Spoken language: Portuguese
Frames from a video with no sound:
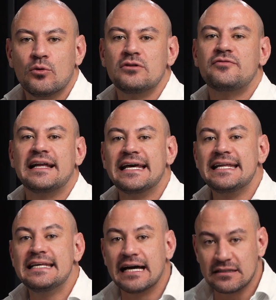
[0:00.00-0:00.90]
quanto
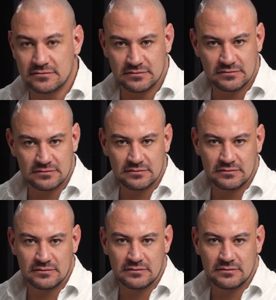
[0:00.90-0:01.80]
valeria
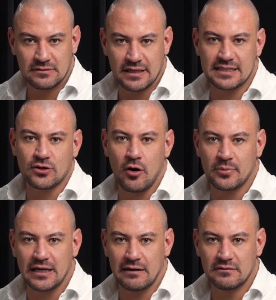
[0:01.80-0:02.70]
esse
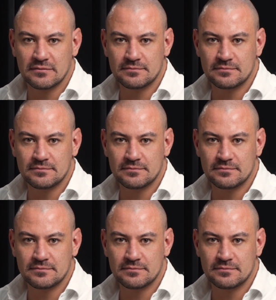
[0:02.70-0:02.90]
copo d'água?